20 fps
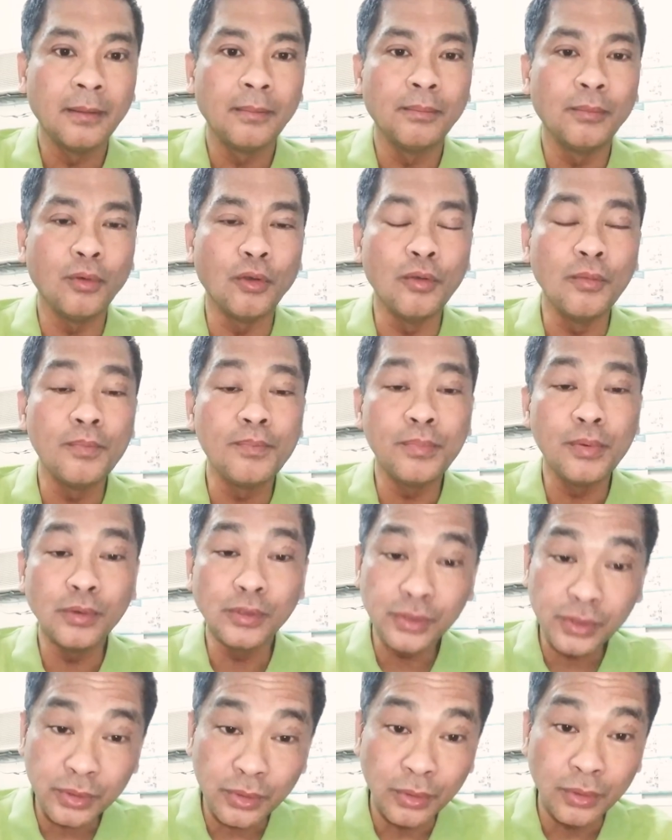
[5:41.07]
buong
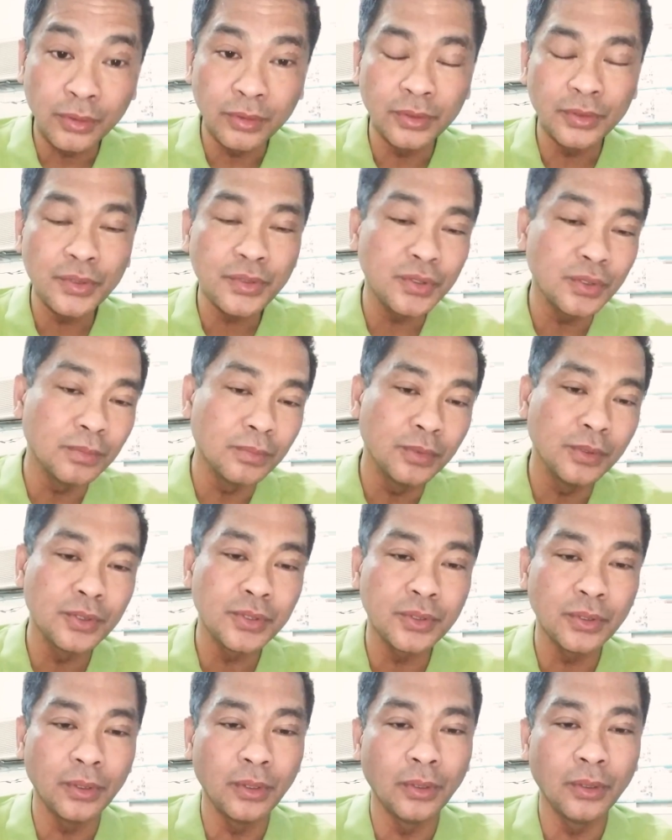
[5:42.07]
pusong
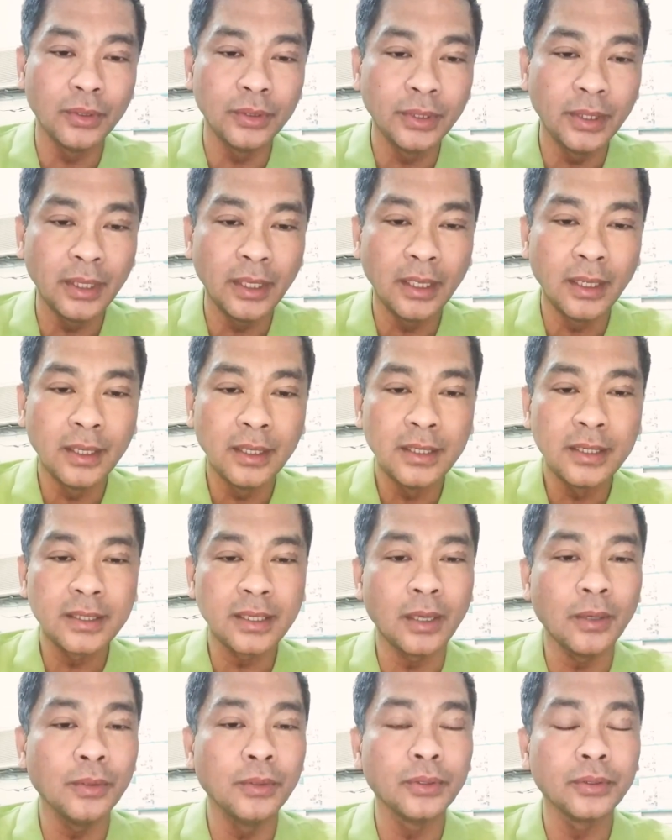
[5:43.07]
sumusunod
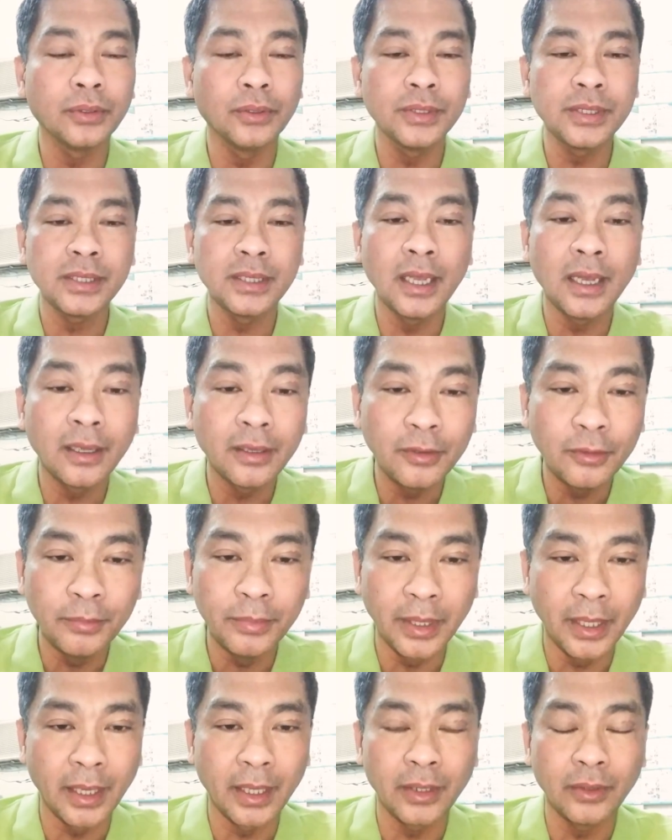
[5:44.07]
sa utos ng
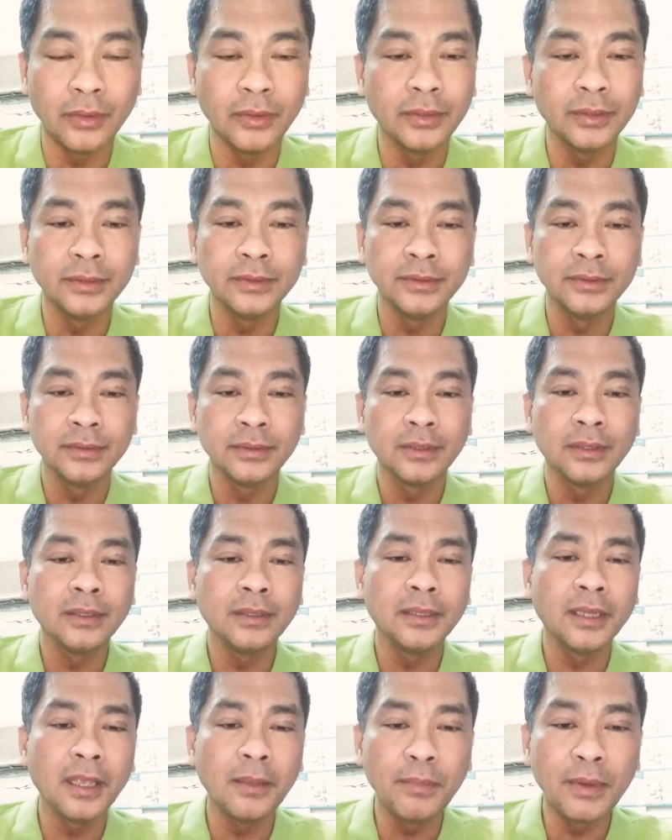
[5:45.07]
gobyerno
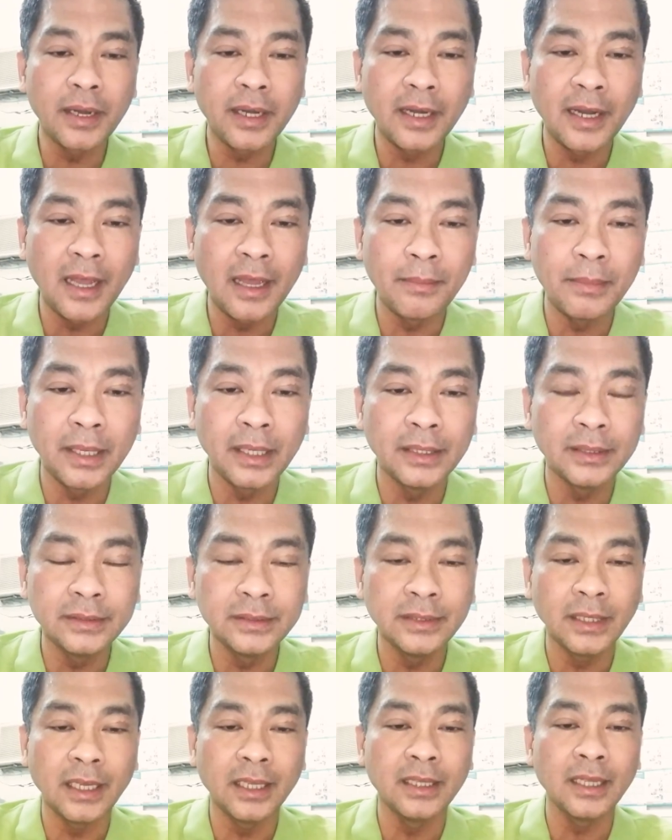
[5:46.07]
never namin
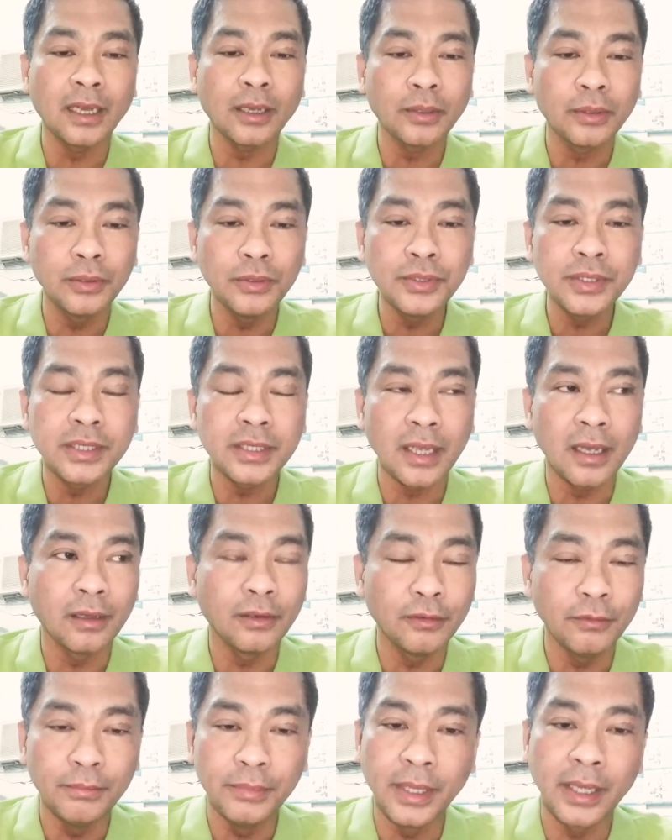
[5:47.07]
inaccuse
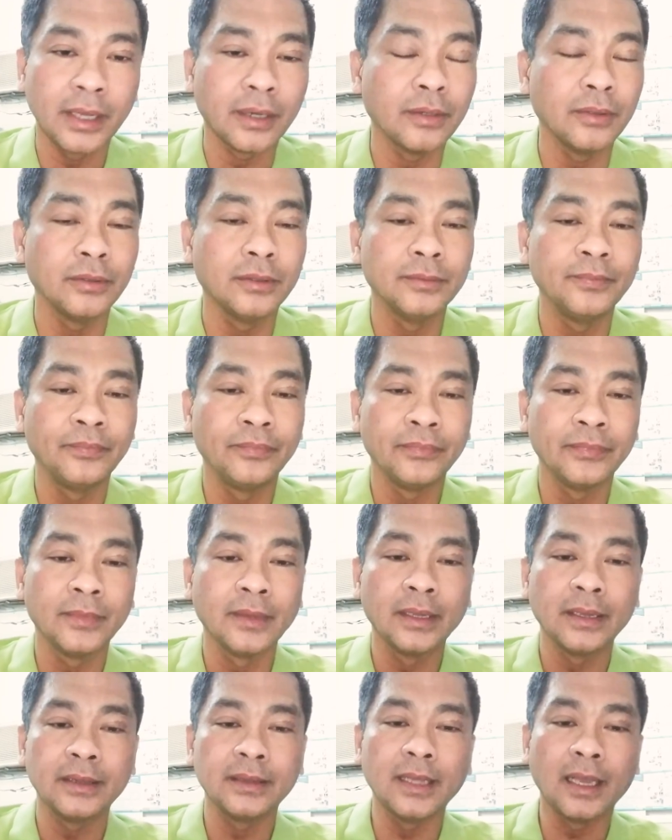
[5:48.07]
ang gobyerno.
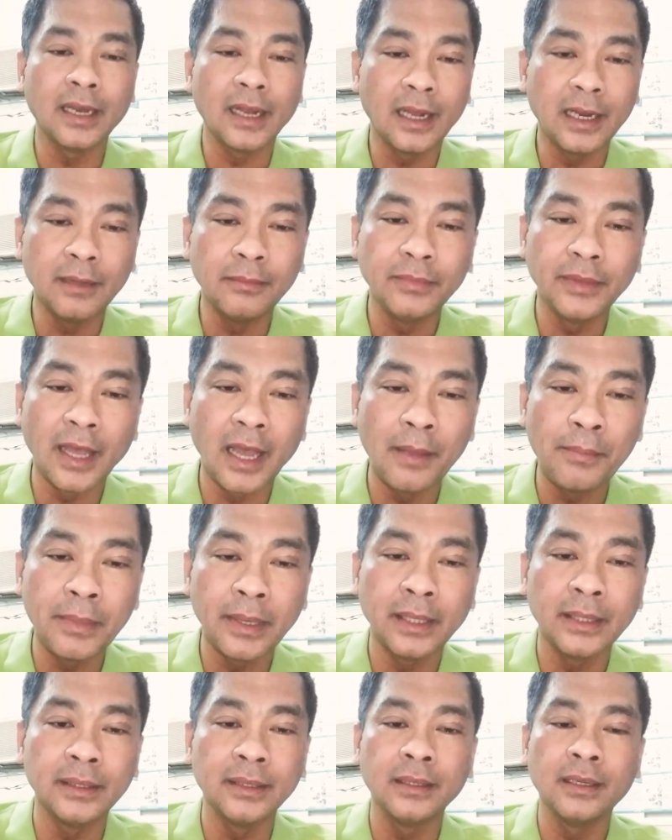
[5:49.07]
Dahil alam
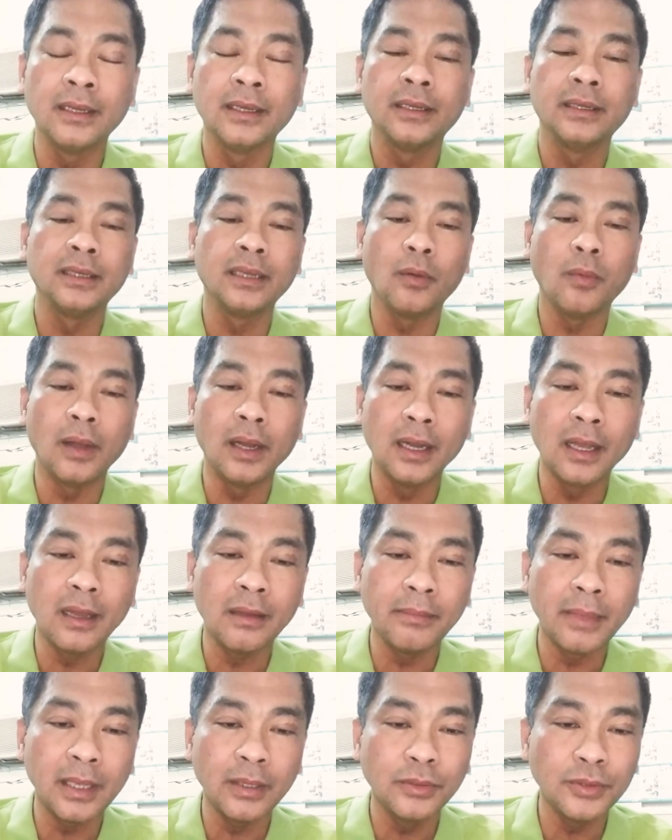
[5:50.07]
namin na
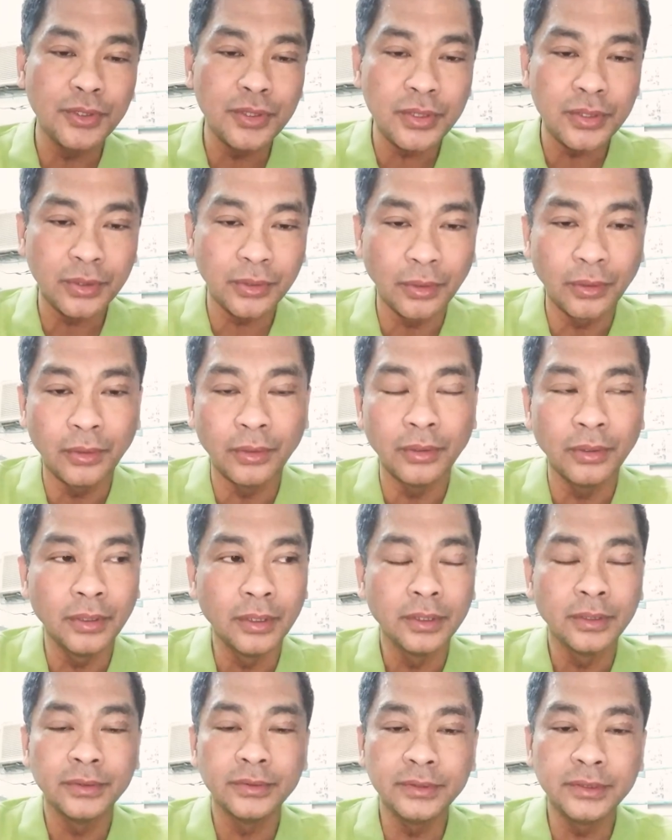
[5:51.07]
walang may gusto
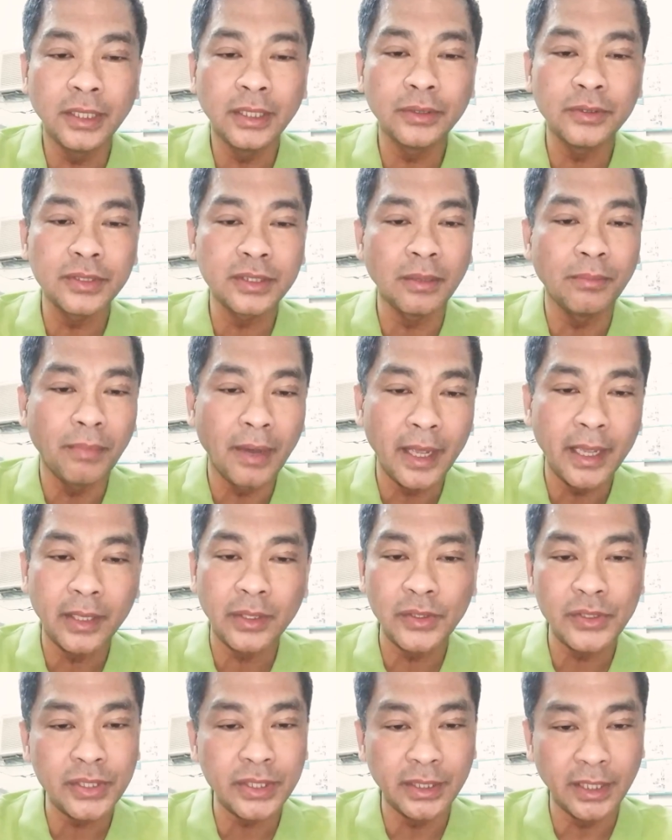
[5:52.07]
dito sa
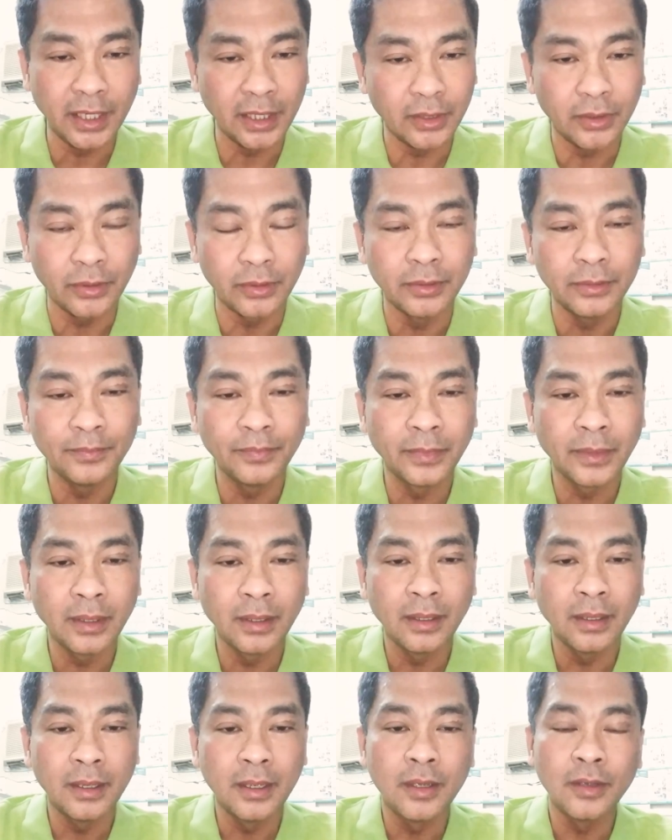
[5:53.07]
virus na ito.
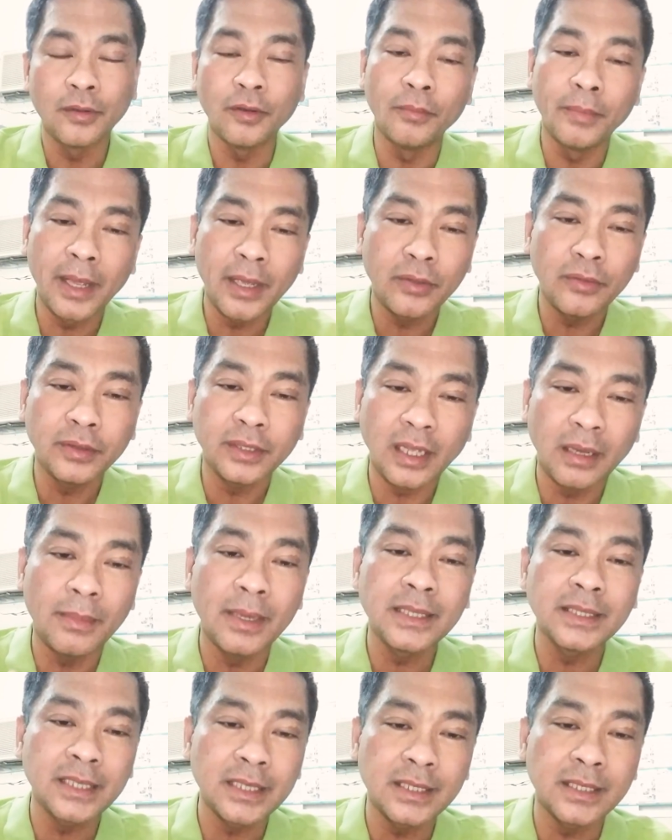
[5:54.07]
Kung meron ka
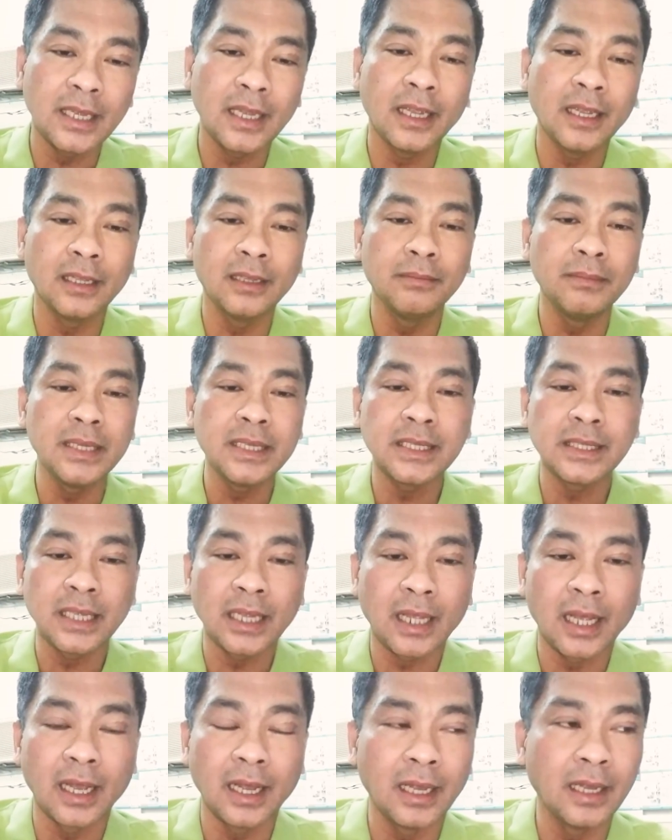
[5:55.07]
mang sisihin,
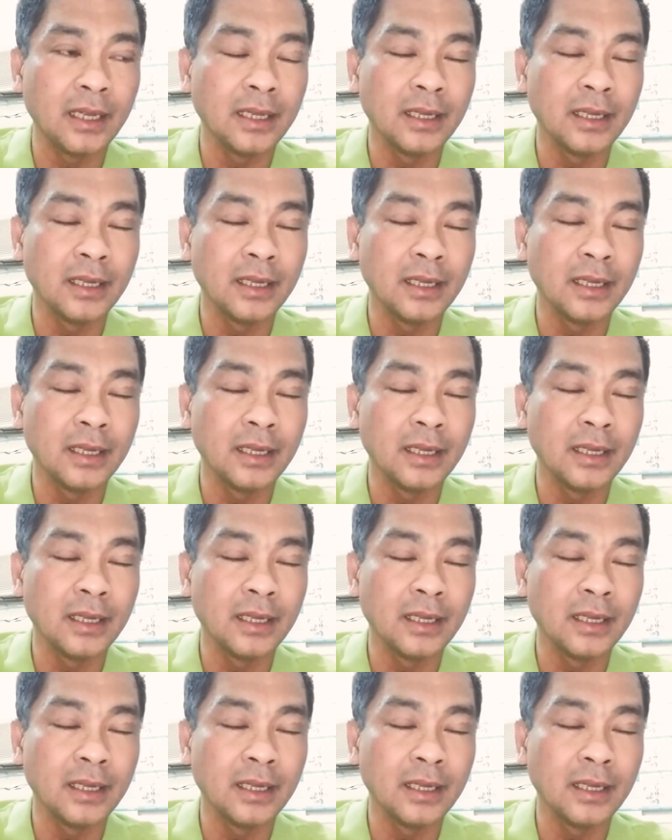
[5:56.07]
mistika,